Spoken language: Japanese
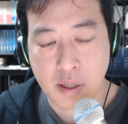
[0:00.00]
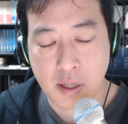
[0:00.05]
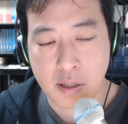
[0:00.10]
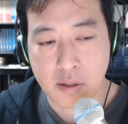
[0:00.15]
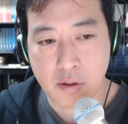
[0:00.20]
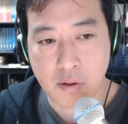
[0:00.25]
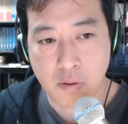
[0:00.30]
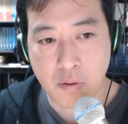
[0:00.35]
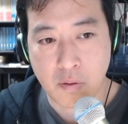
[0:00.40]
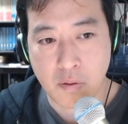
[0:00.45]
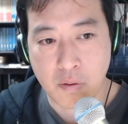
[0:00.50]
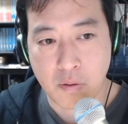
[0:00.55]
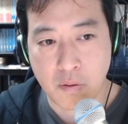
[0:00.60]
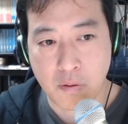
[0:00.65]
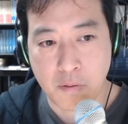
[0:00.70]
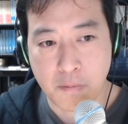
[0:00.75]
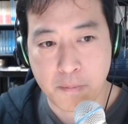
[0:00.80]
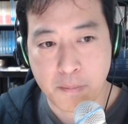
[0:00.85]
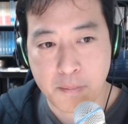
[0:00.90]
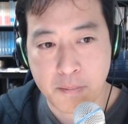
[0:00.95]
えっ
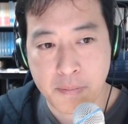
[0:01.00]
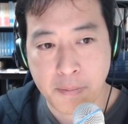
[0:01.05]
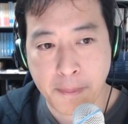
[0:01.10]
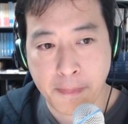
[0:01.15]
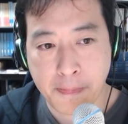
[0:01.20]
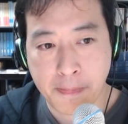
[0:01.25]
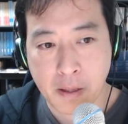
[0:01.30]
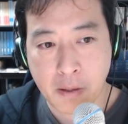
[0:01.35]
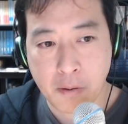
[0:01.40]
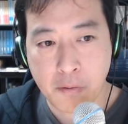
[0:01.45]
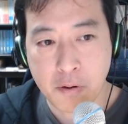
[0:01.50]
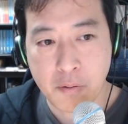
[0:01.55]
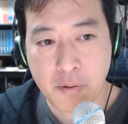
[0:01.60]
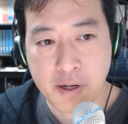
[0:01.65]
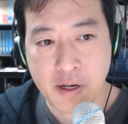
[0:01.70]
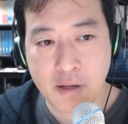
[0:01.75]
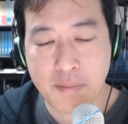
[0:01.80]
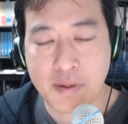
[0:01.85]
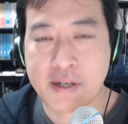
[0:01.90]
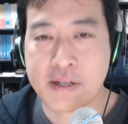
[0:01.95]
と、これ
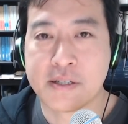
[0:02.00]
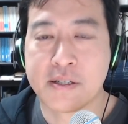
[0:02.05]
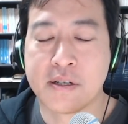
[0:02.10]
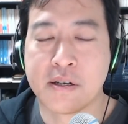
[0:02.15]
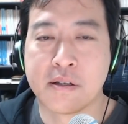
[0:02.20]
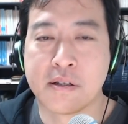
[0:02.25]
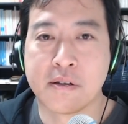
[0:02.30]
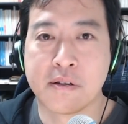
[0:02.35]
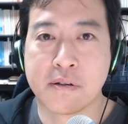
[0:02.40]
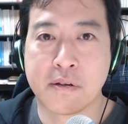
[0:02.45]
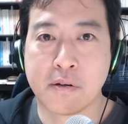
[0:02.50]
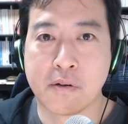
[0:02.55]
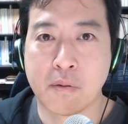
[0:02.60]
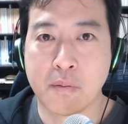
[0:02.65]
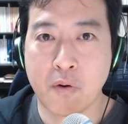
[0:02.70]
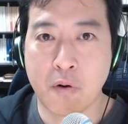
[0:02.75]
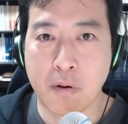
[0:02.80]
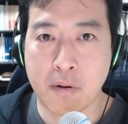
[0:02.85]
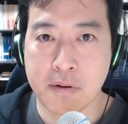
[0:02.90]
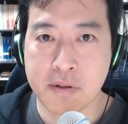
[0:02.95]
笑い話なんですけれど
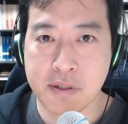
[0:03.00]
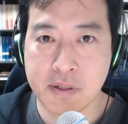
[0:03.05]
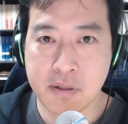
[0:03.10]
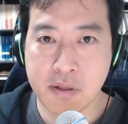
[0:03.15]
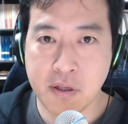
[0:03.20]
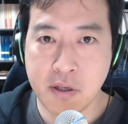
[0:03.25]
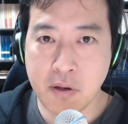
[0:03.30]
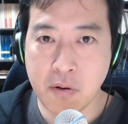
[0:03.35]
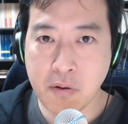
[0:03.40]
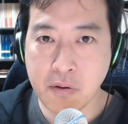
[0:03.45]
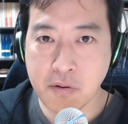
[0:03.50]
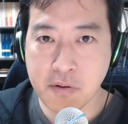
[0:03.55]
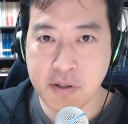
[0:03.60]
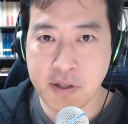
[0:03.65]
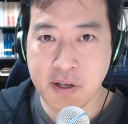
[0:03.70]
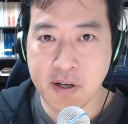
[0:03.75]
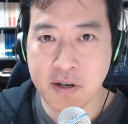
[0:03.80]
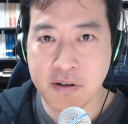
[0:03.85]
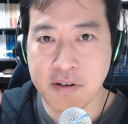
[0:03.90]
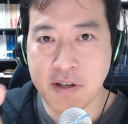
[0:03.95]
も、気温を
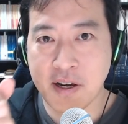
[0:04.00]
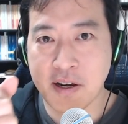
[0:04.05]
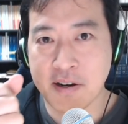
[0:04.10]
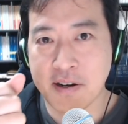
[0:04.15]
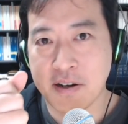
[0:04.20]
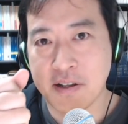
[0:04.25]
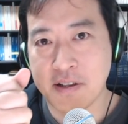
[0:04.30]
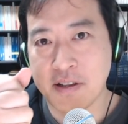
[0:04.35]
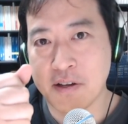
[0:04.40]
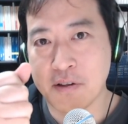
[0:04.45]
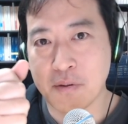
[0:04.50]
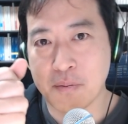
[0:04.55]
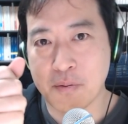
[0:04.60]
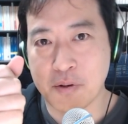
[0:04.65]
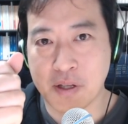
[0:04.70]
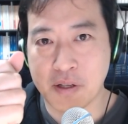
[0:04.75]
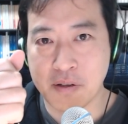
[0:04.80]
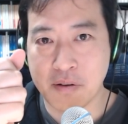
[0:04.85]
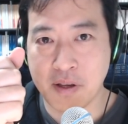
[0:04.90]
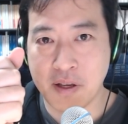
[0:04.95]
正確に測りたいと
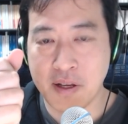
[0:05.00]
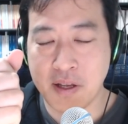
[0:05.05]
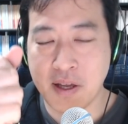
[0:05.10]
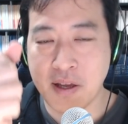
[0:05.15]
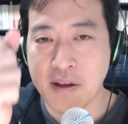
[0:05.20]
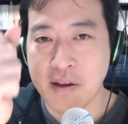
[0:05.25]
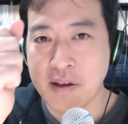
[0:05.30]
思った時に、